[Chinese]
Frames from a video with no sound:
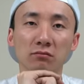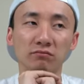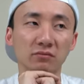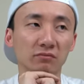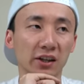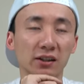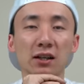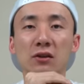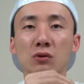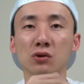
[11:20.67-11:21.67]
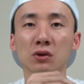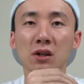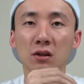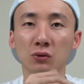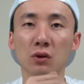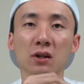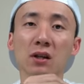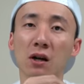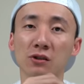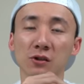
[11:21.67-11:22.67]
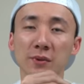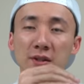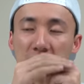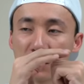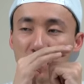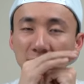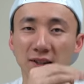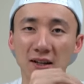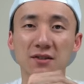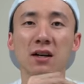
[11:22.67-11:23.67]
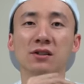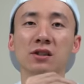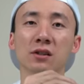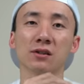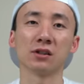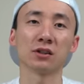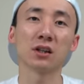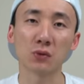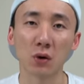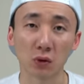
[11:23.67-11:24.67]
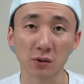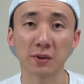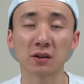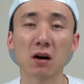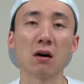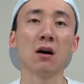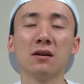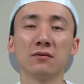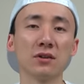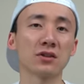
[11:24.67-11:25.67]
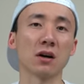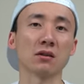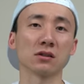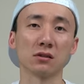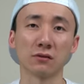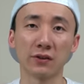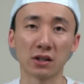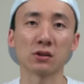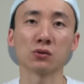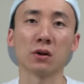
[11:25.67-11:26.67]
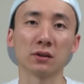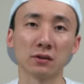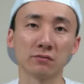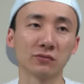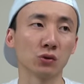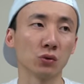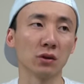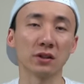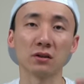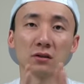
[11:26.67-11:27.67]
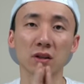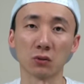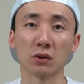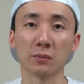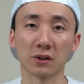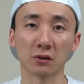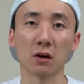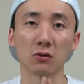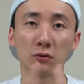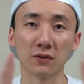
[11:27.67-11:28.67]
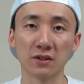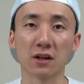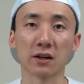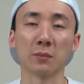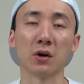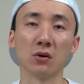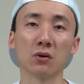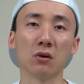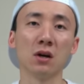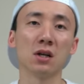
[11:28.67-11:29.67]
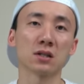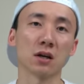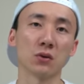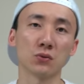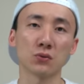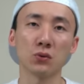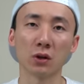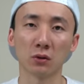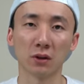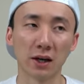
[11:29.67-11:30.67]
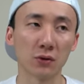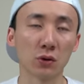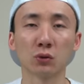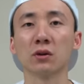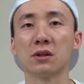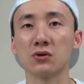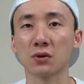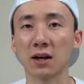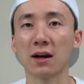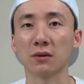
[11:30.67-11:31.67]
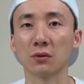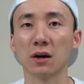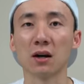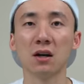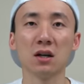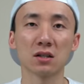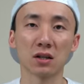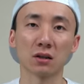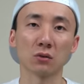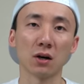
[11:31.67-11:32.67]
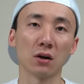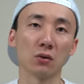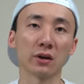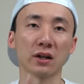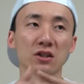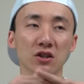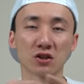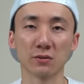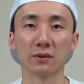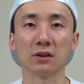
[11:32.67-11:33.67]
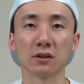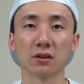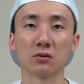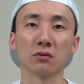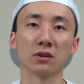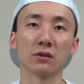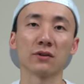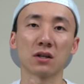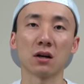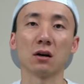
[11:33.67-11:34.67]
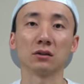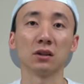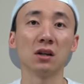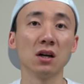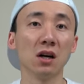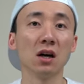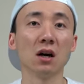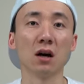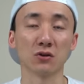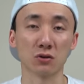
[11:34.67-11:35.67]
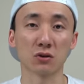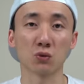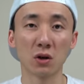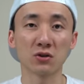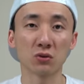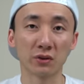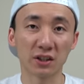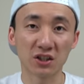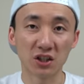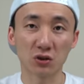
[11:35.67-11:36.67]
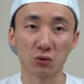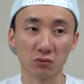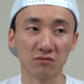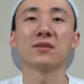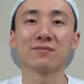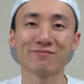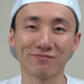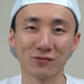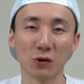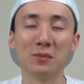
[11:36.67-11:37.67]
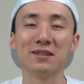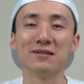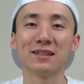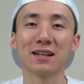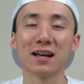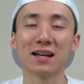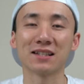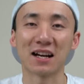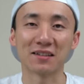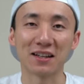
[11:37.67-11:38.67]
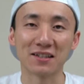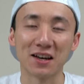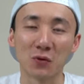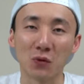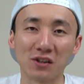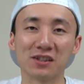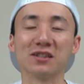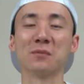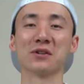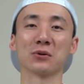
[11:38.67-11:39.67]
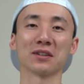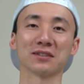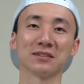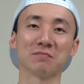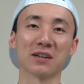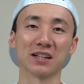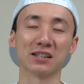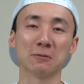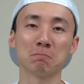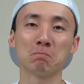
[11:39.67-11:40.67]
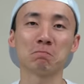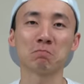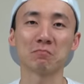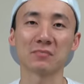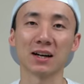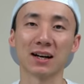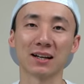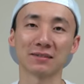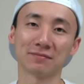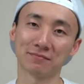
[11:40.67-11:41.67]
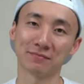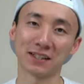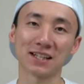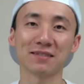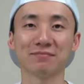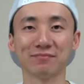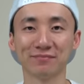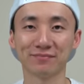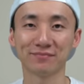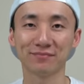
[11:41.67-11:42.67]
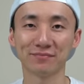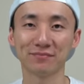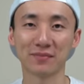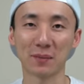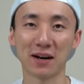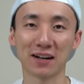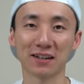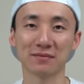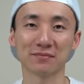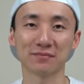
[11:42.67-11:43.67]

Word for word: 呃给大家做出更多更好的视频，也希望大家真的是订阅我的频道，分享是非常重要的。如果您订阅我的频道，又分享给朋友，这样越来越多的人去看的话，这样的话会给这个视频呢提供一个非常好的啊，就是观众的一个基础。我们下期再见，我是Mikey Wakes，一哥，那再见，拜拜。